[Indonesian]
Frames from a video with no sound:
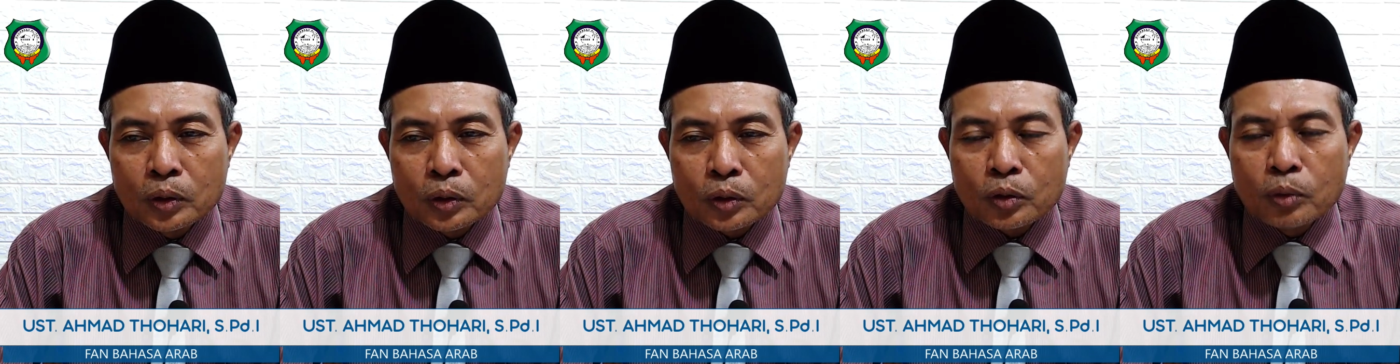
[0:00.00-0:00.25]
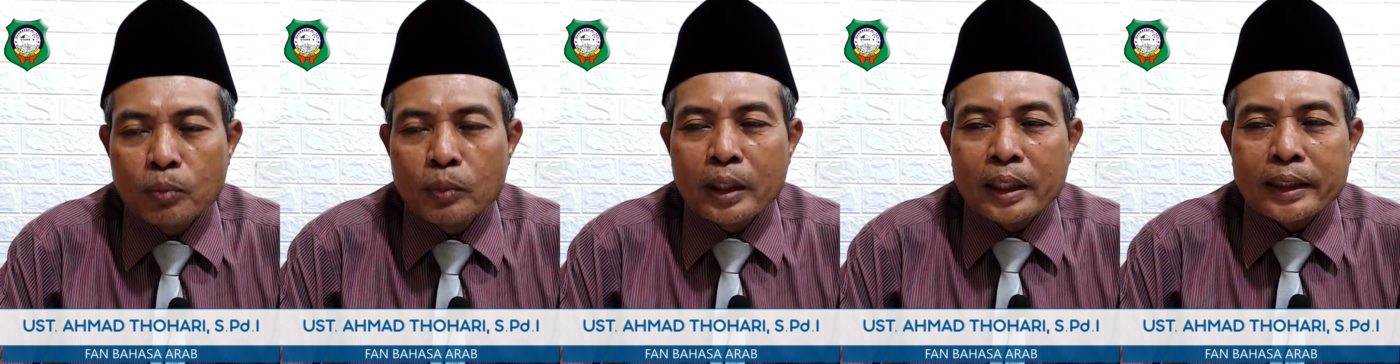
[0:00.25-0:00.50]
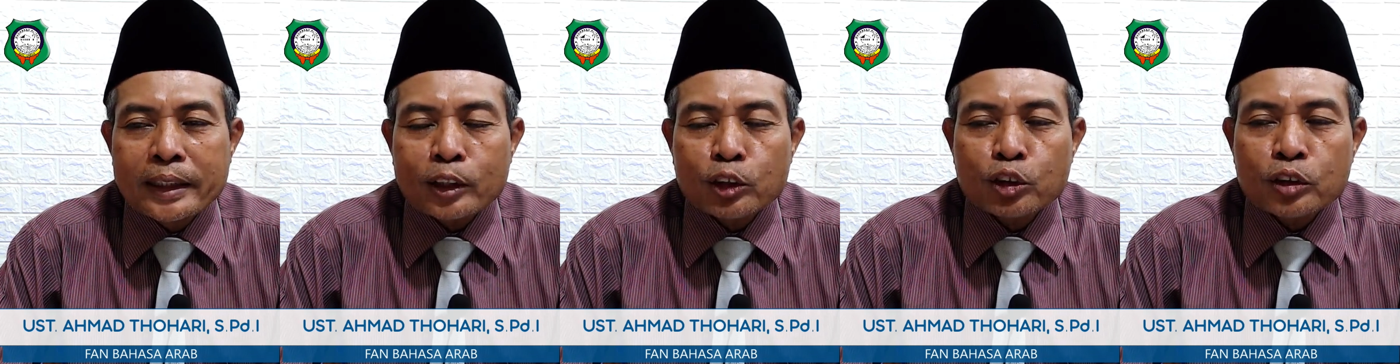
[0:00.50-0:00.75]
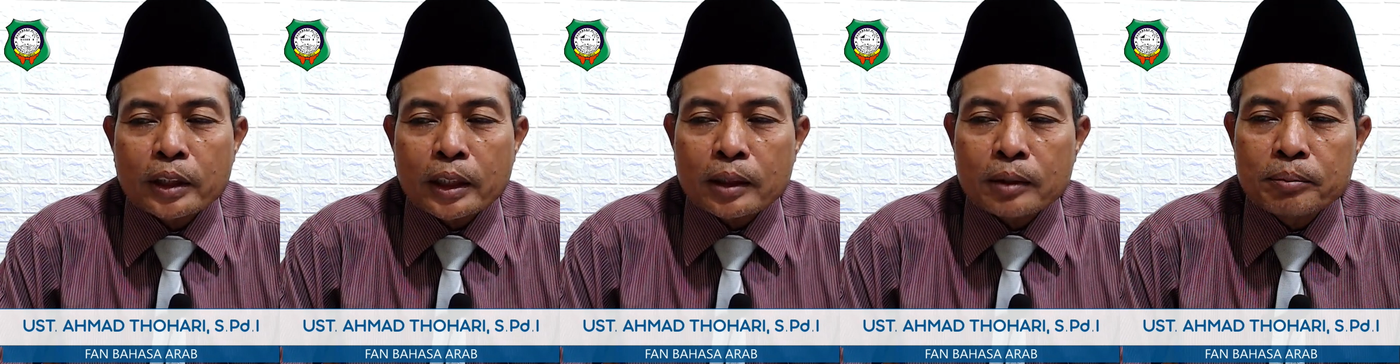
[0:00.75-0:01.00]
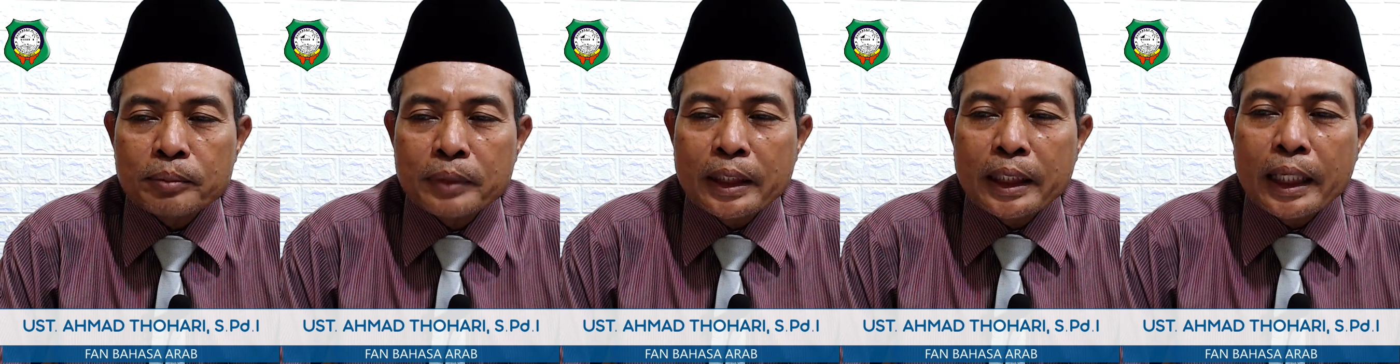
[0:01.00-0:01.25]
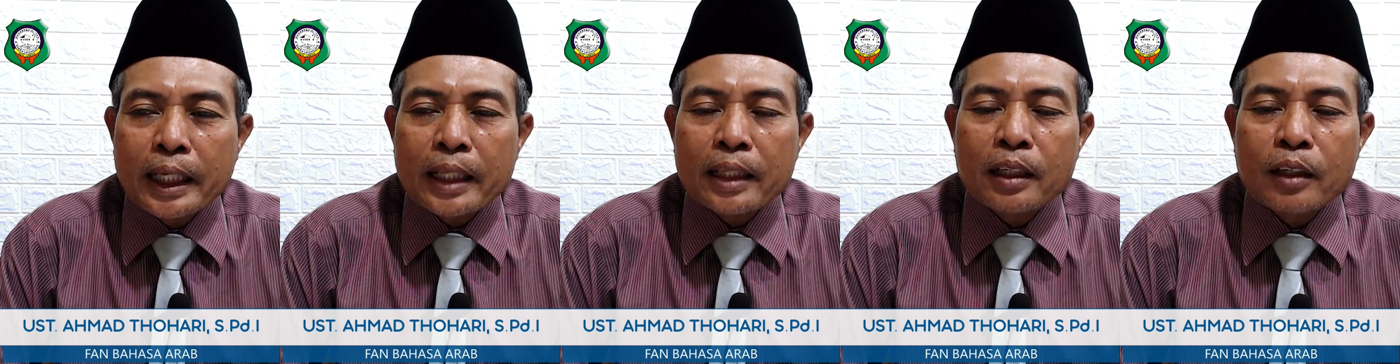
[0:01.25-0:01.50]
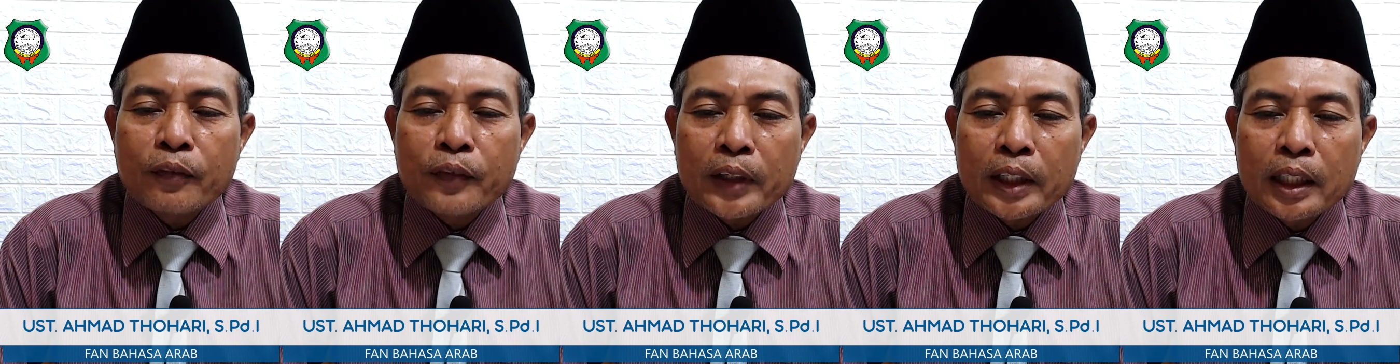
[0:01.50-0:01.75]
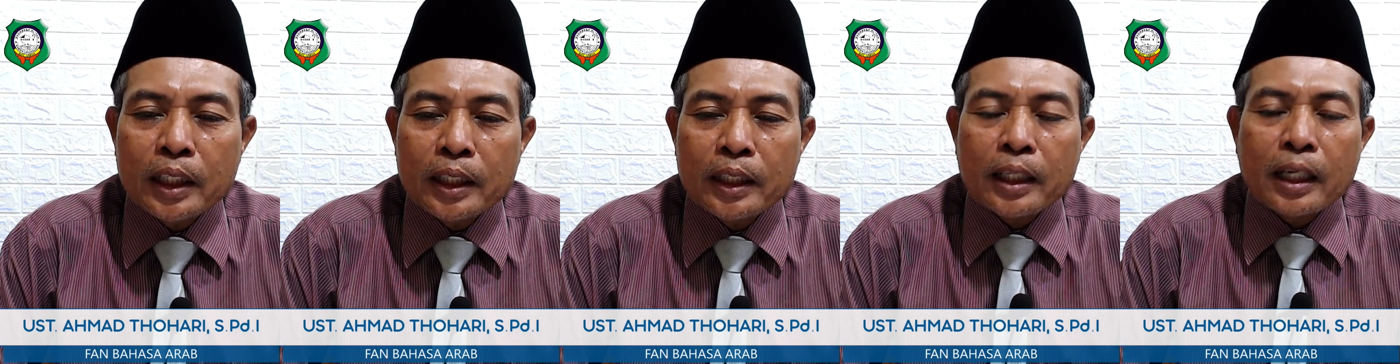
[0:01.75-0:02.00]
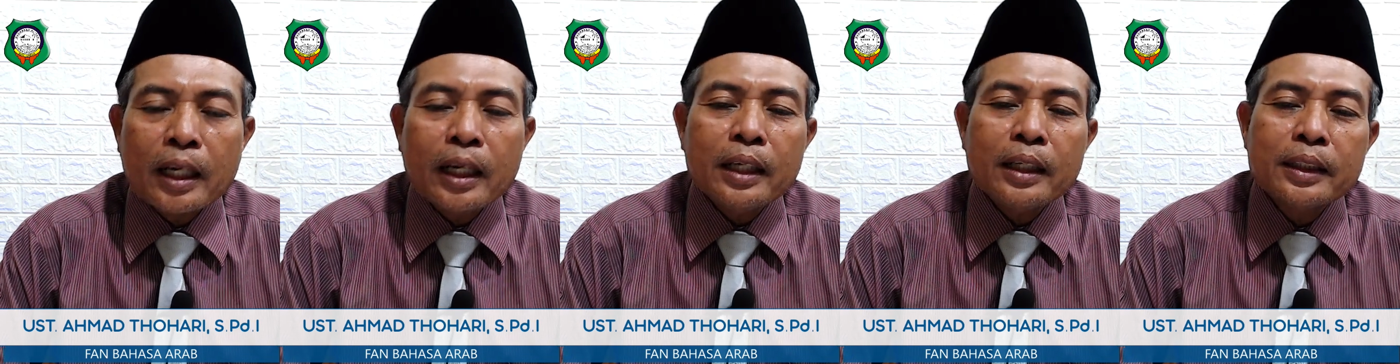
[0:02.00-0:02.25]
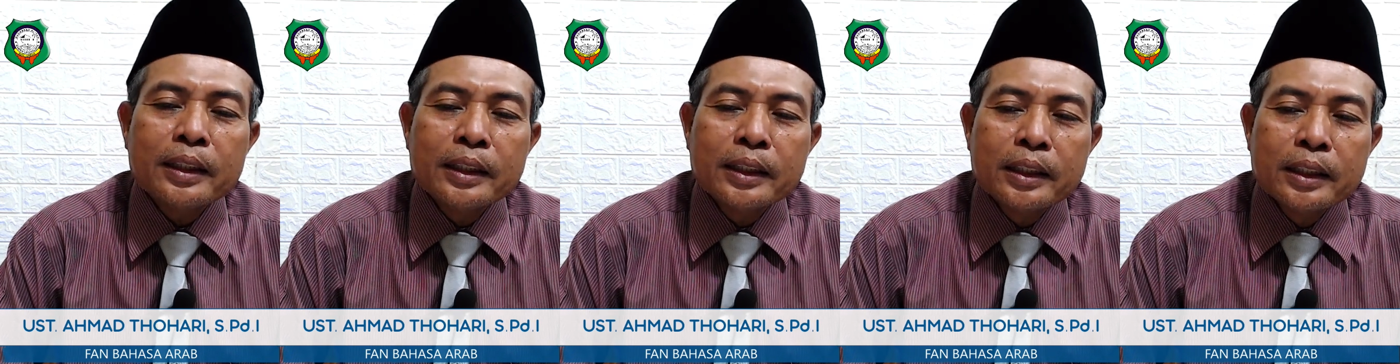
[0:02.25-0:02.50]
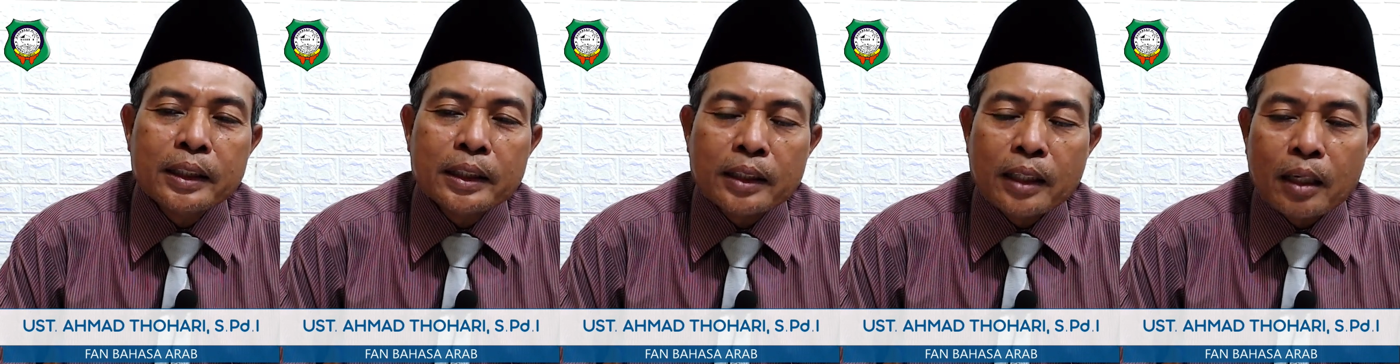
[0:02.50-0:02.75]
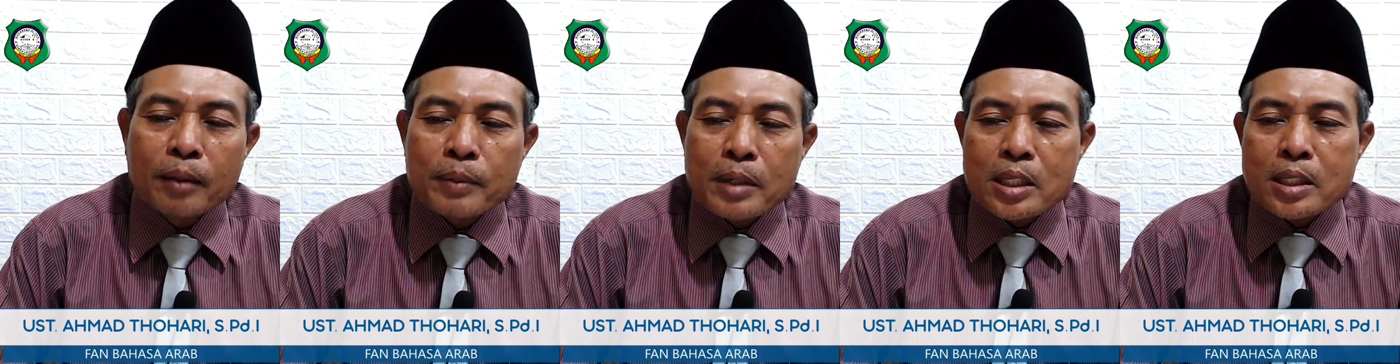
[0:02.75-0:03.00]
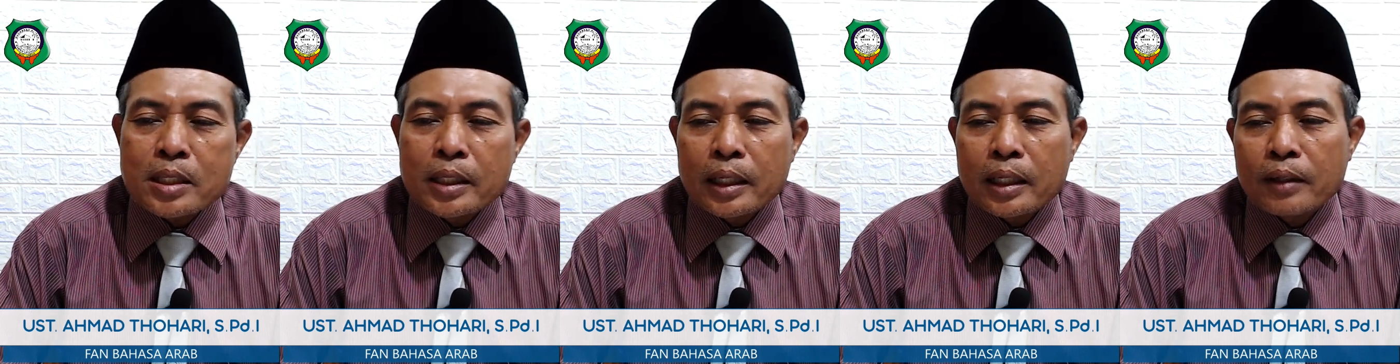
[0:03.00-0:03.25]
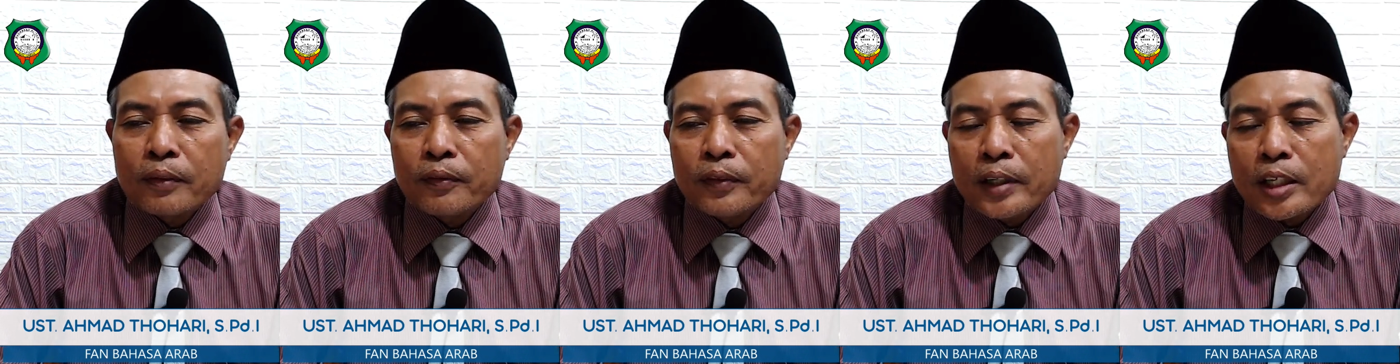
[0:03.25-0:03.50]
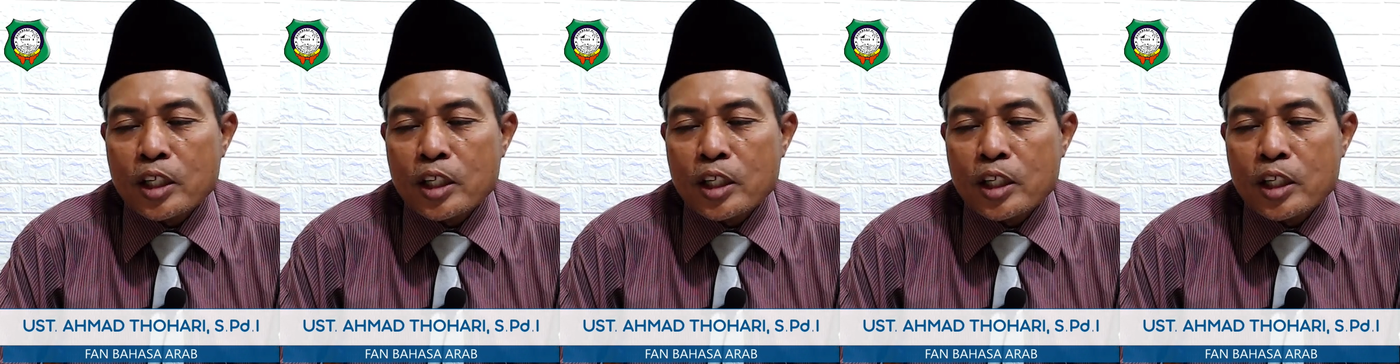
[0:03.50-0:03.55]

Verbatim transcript: thumma nashtaq min hadha al-fi'li ila ila al-masdar fa